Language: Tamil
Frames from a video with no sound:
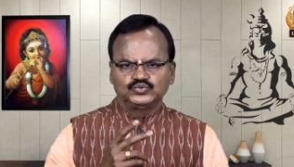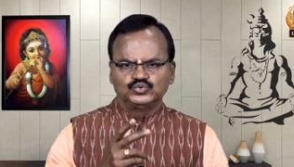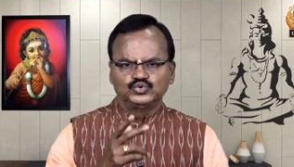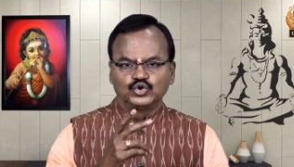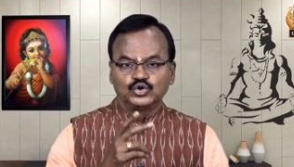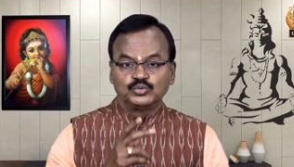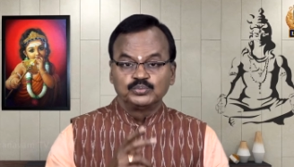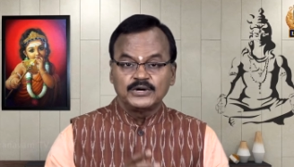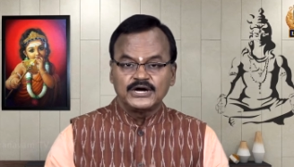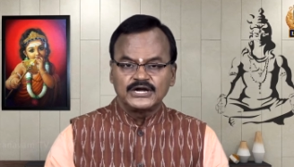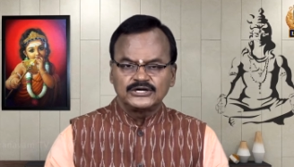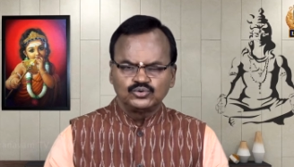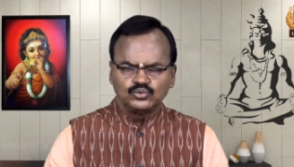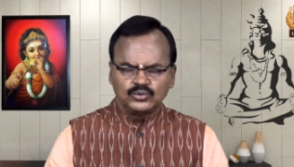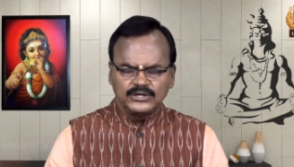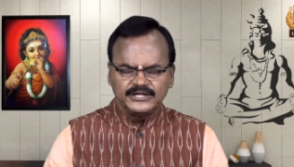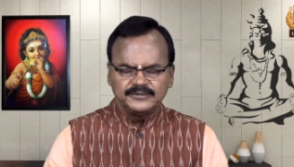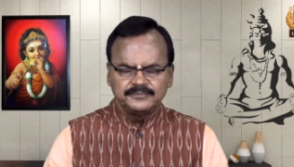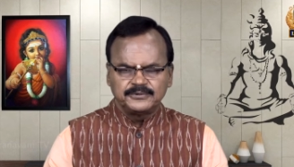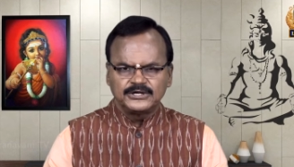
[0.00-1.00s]
நுண்மான்
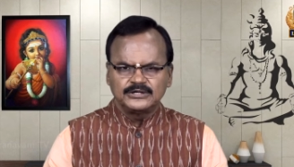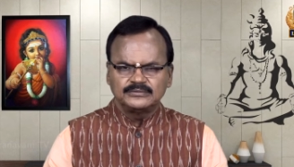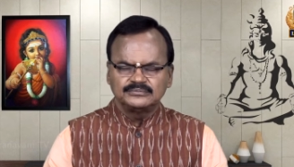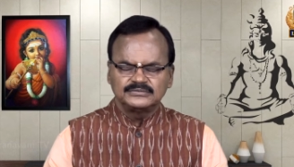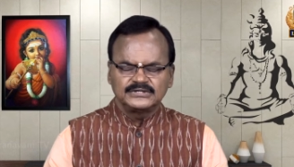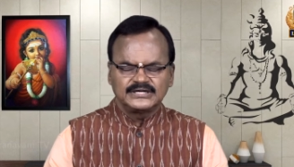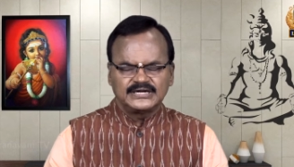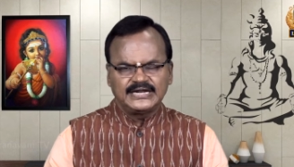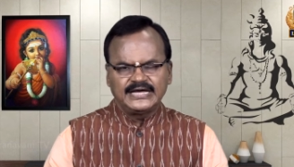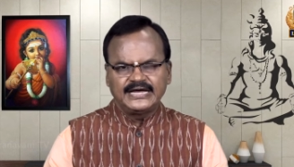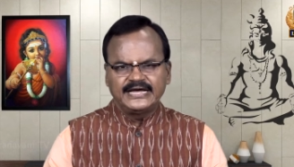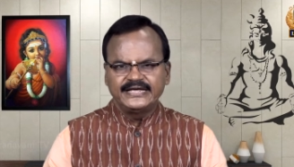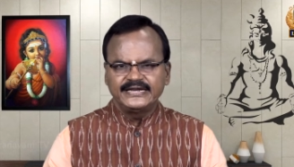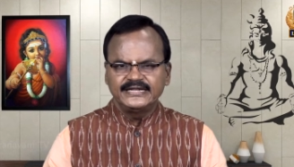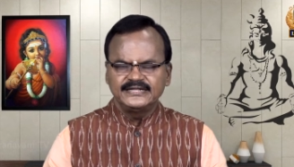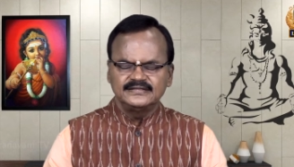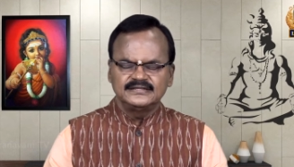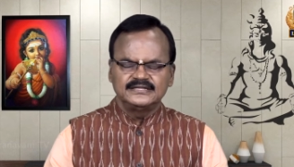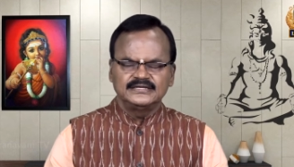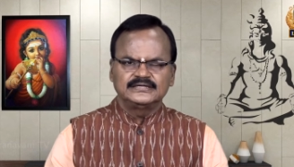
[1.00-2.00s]
நுழைபலம் எல்லாம்
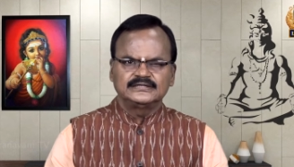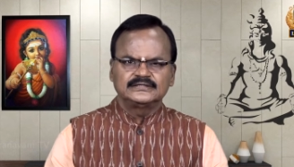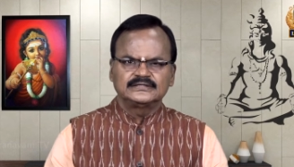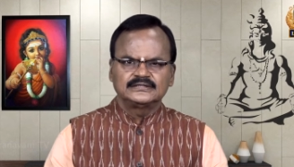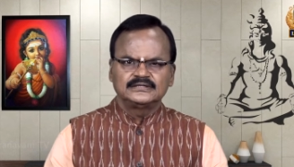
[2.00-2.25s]
அறிந்து